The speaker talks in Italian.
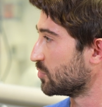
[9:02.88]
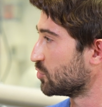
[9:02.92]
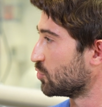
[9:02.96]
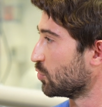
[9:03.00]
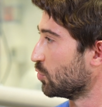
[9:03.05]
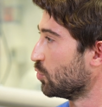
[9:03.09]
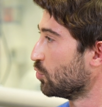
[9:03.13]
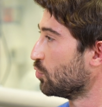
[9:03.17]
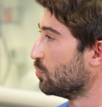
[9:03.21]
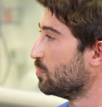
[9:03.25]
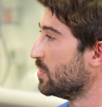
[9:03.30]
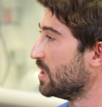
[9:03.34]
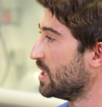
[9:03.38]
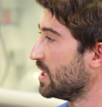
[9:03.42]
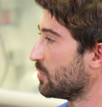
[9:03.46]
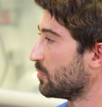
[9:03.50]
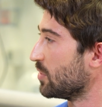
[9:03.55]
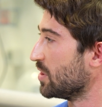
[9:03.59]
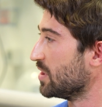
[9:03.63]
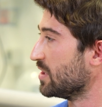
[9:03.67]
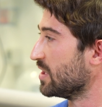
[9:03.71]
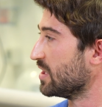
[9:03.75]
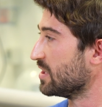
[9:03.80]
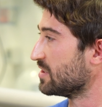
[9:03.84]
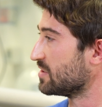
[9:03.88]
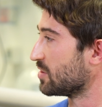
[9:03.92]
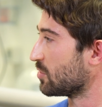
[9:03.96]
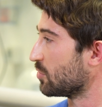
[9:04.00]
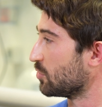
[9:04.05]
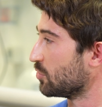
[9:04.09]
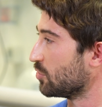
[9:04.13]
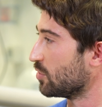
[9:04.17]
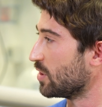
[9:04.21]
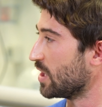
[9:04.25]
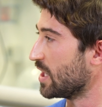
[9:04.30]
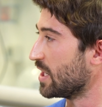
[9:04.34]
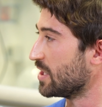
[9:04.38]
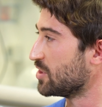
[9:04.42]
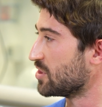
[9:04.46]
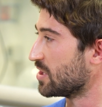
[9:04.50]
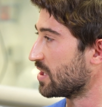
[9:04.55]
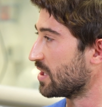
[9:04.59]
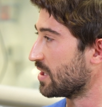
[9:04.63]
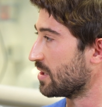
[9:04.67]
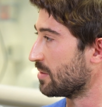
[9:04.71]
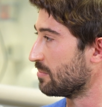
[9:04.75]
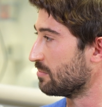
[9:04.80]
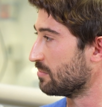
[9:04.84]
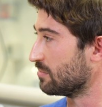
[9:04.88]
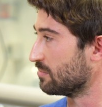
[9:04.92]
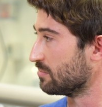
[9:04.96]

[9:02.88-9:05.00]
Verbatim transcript: solubili, quindi secondo lei c'è,